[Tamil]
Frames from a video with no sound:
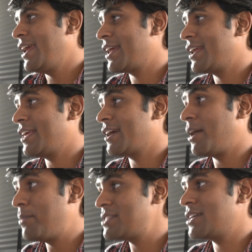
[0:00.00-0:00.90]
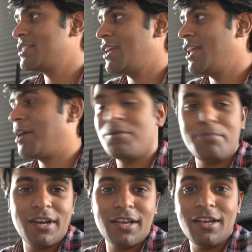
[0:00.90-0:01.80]
எனக்கு நீங்கள் கமெண்ட் செக்ஷனில்
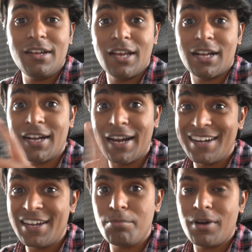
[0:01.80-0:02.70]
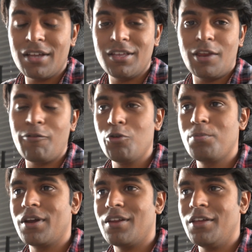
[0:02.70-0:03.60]
கமெண்ட் பண்ணுங்கள் நான் கண்டிப்பாக அதை ரிவ்யூ
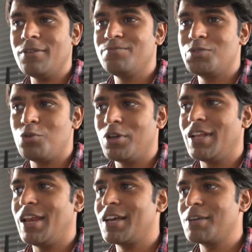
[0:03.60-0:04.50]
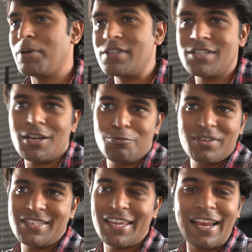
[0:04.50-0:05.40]
பண்ணுறேன் ஸோ இதில் எனக்கு பெருசாக
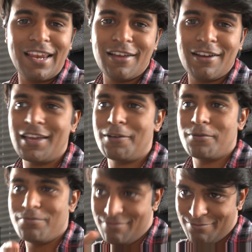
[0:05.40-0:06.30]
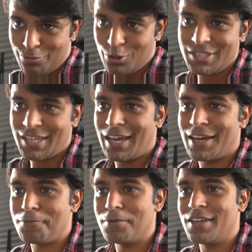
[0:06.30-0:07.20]
எதுவுமே சிக்கலை லைக் பிடிச்சி
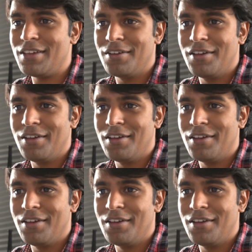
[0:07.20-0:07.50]
கேட்குற மாதிரி